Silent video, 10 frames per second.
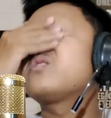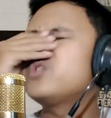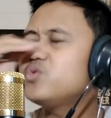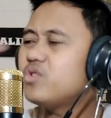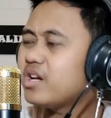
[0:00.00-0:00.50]

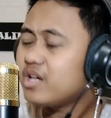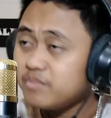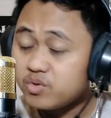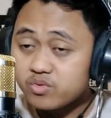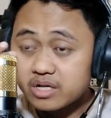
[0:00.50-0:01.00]
gue juga lagi
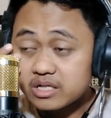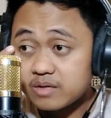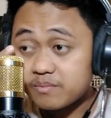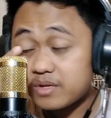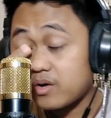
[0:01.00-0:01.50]
bingung ya
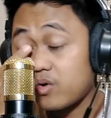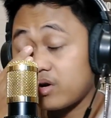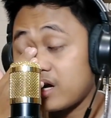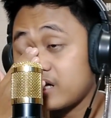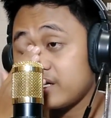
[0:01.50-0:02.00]
sama
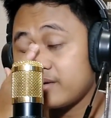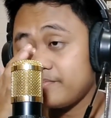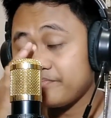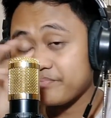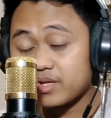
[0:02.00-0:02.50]
orang yang
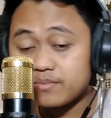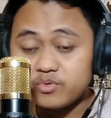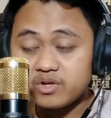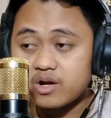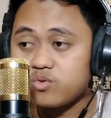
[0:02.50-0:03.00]

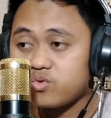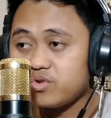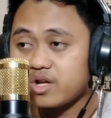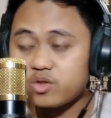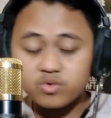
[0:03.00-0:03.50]
punya
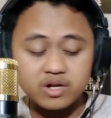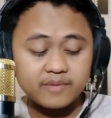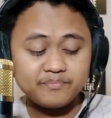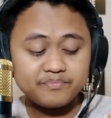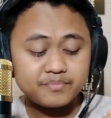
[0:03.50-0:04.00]
kukunya tuh
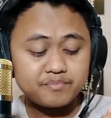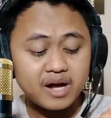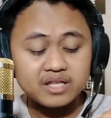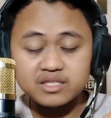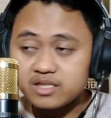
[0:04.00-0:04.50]
udah
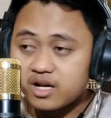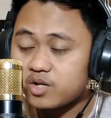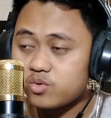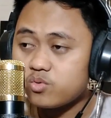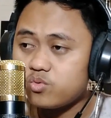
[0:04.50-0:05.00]

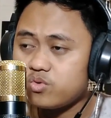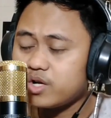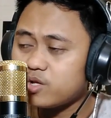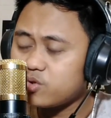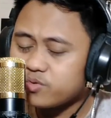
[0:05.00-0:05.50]
panjang gitu
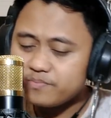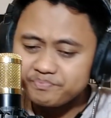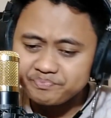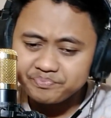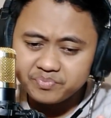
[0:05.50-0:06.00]
udah gitu
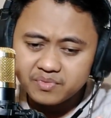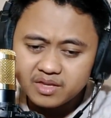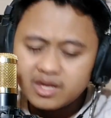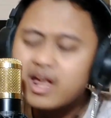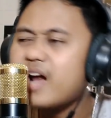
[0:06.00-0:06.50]

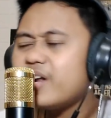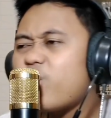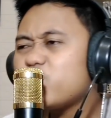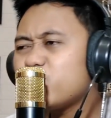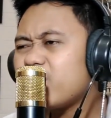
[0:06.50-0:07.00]
ada
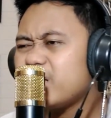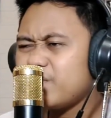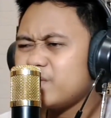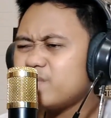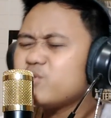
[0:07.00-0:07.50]
kotoran
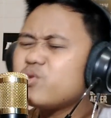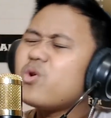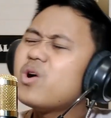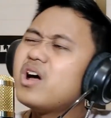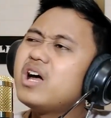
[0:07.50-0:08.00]
hitam itu tuh kok